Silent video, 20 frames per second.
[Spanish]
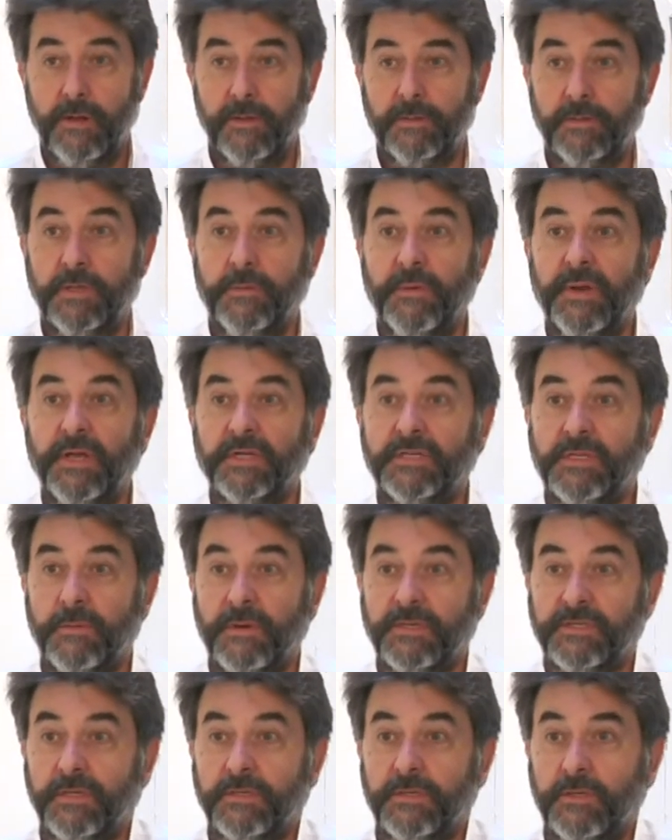debería ser
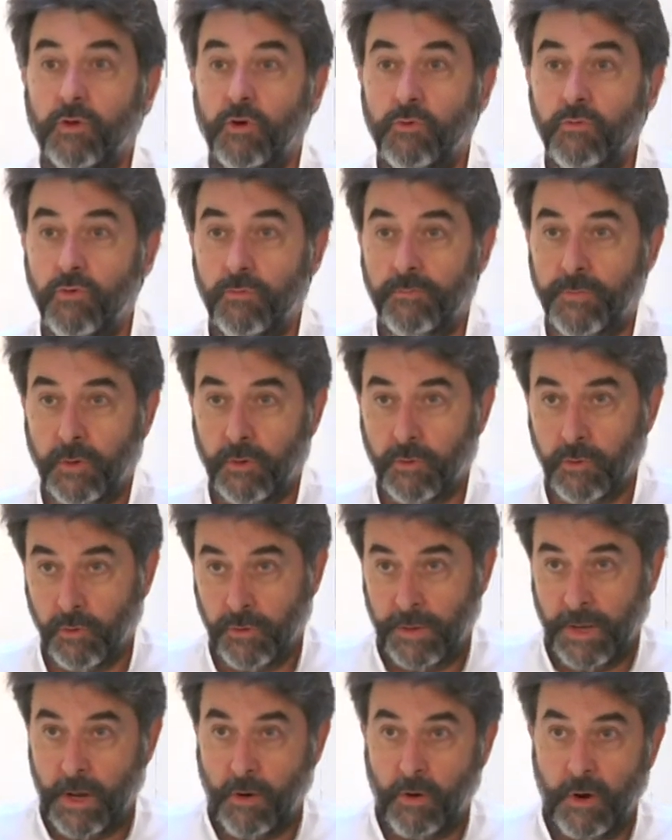bastante común, pero no
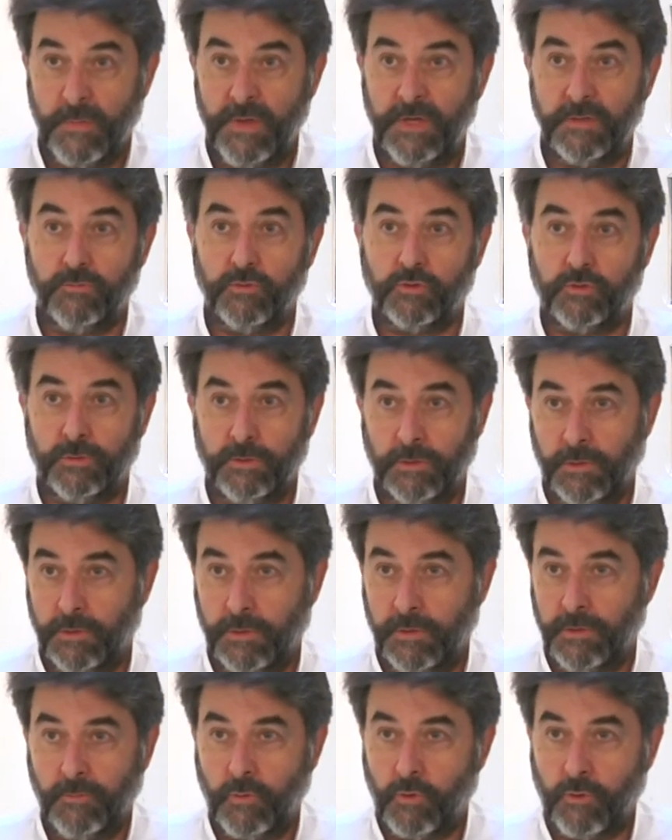de ahora mismo,
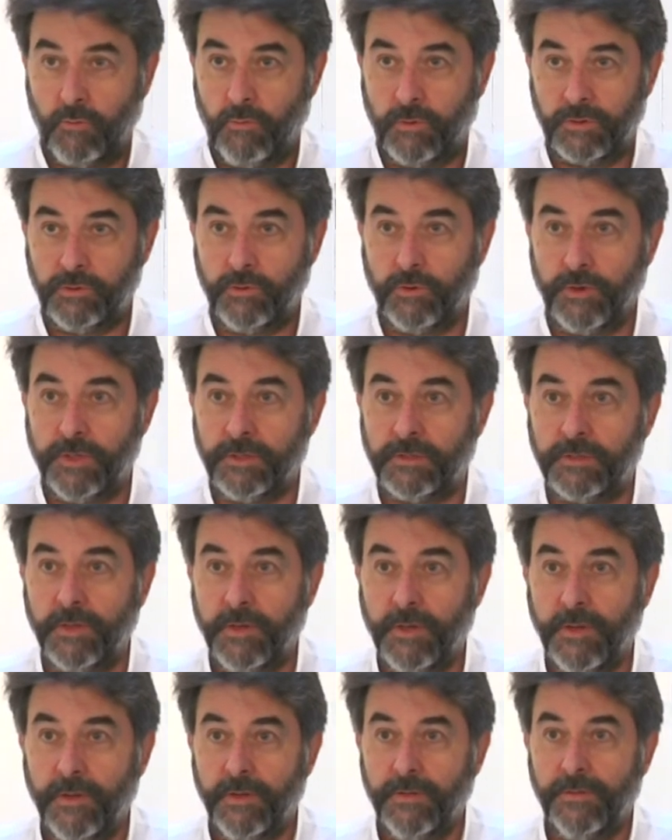ni, por cuestiones,
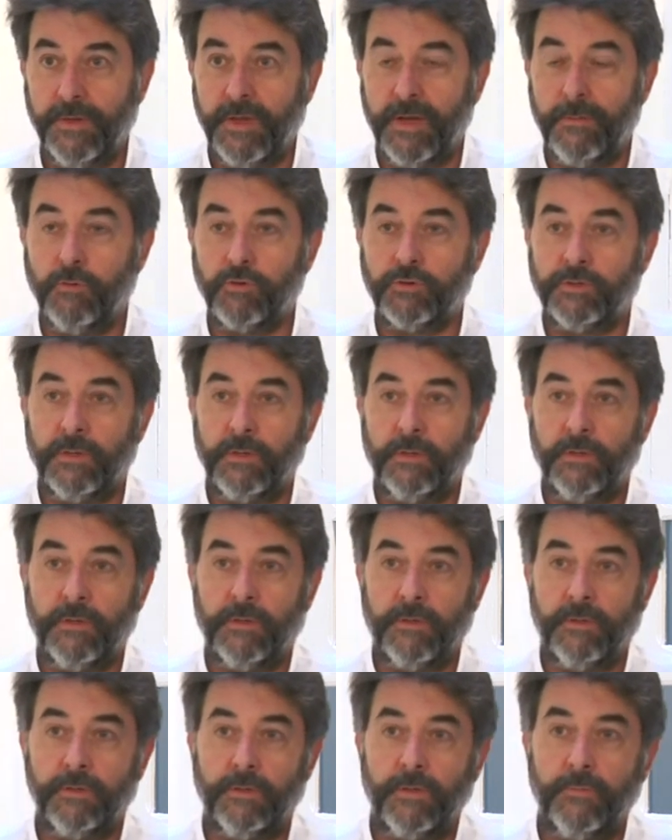digamos,
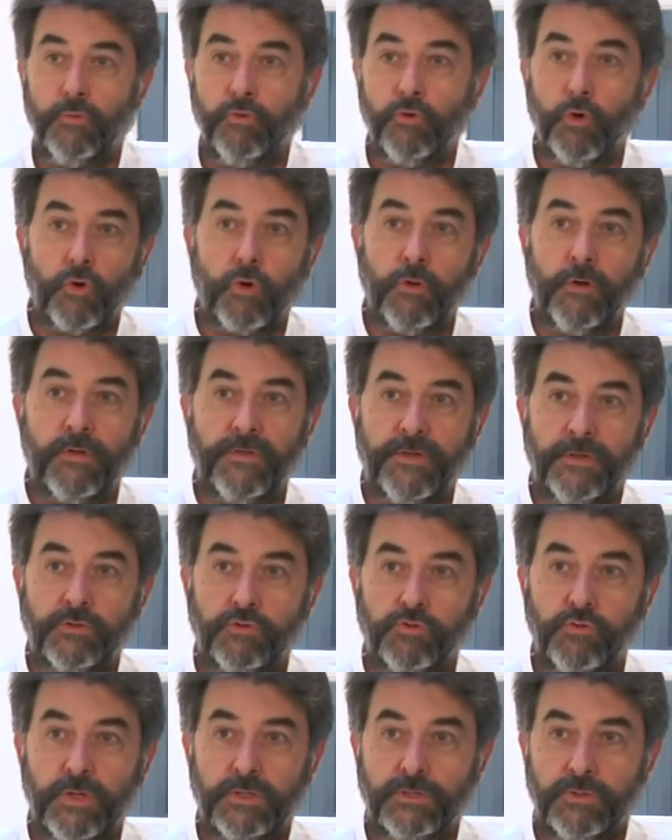de, pudor o de
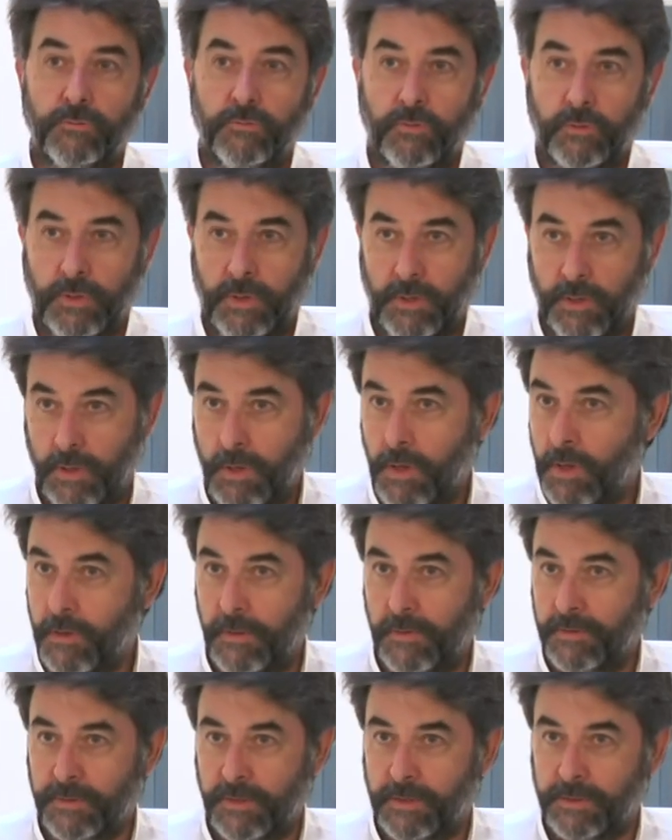censura, sino porque
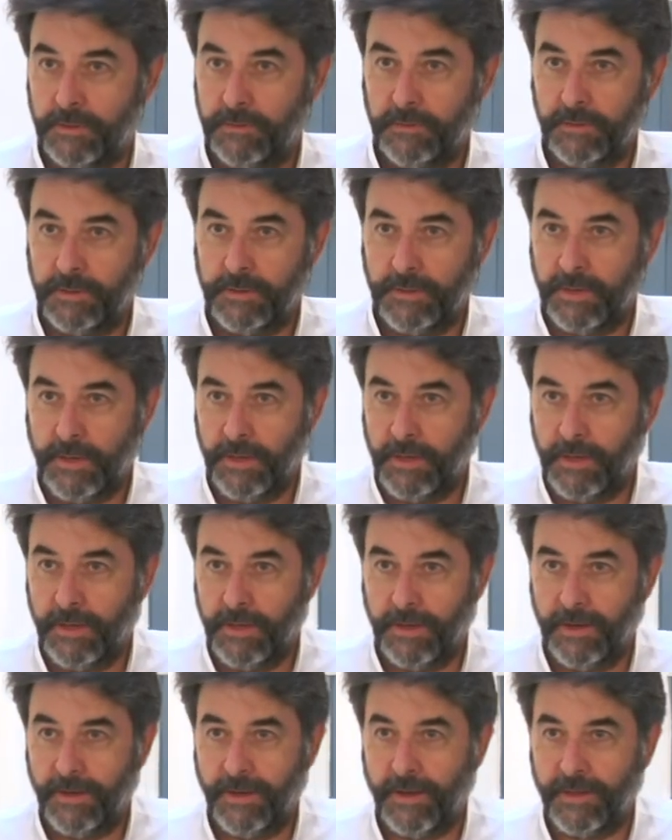
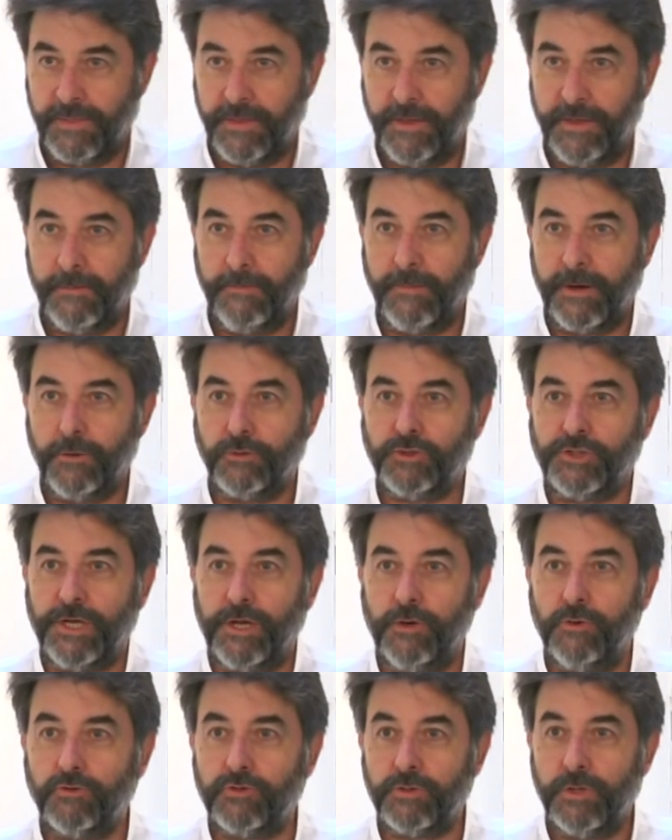desde, hace varios
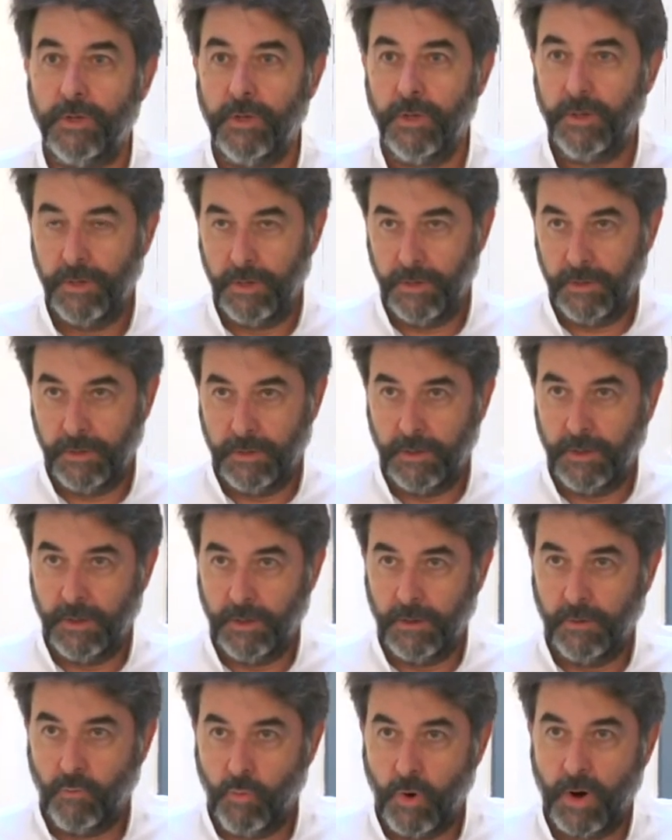siglos
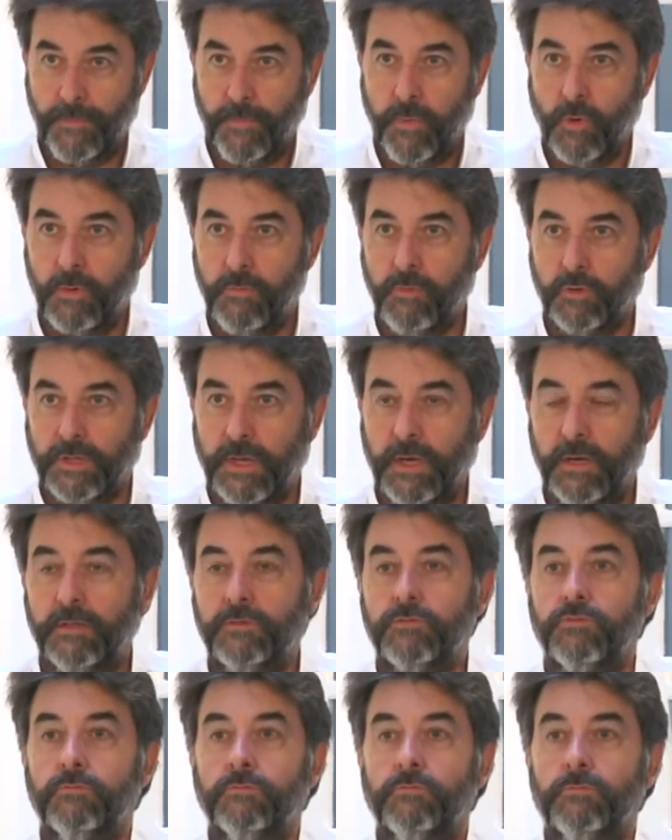el, cuerpo como tal
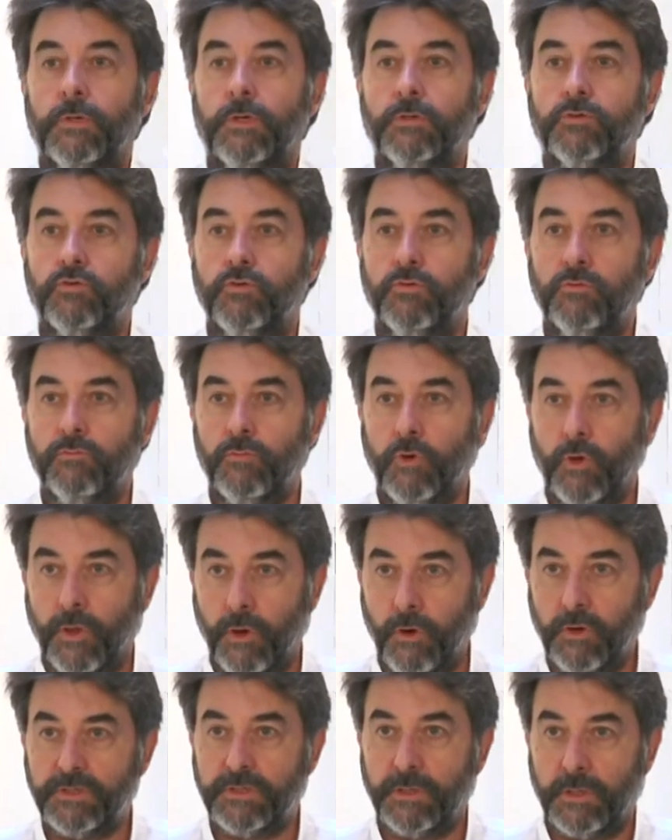es un,
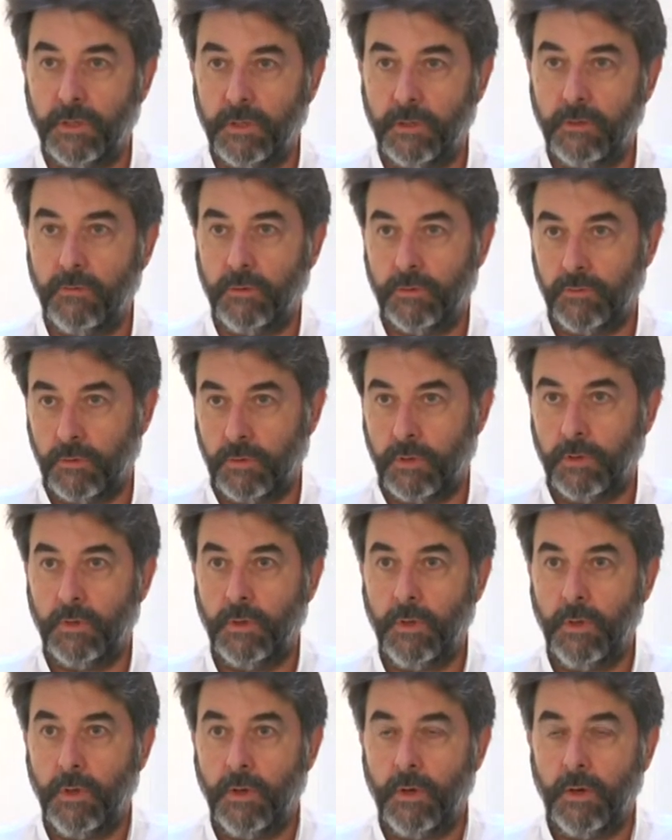modelo a seguir en cuanto
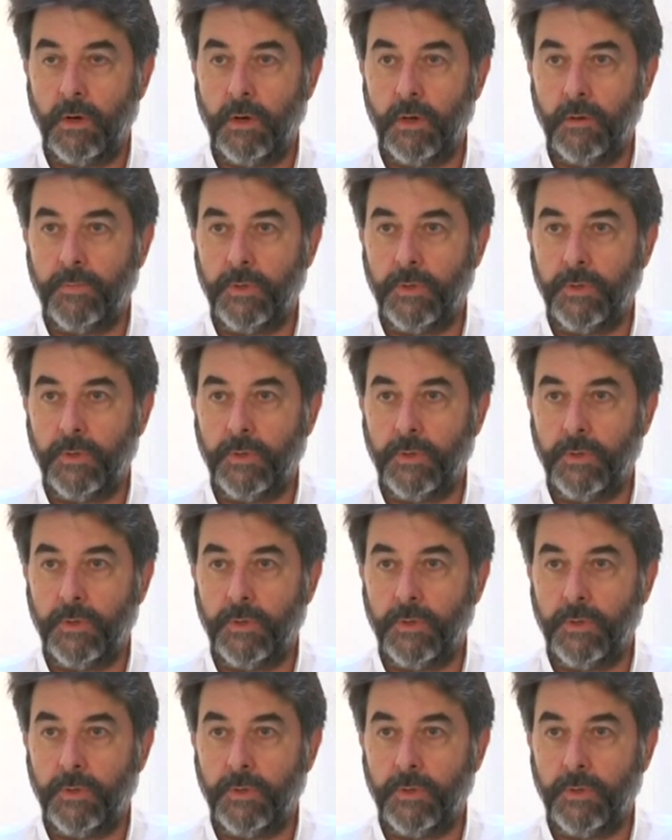a la